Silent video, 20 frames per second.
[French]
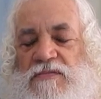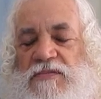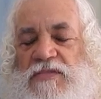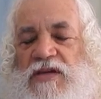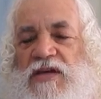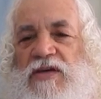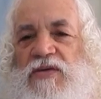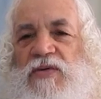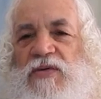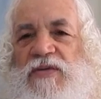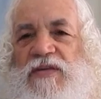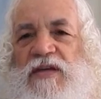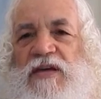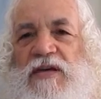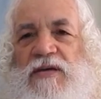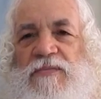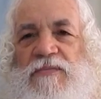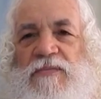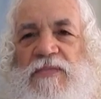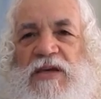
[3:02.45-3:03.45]

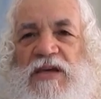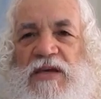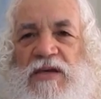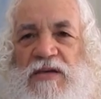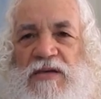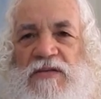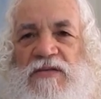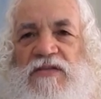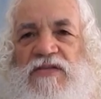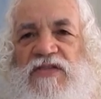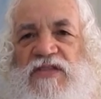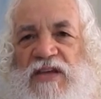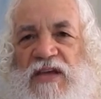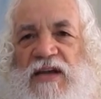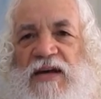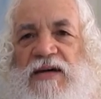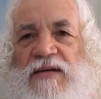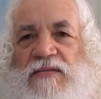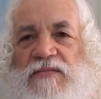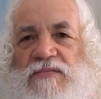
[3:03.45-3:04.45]
récolter. Mais c'est
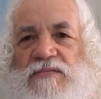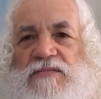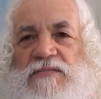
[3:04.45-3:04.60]
là,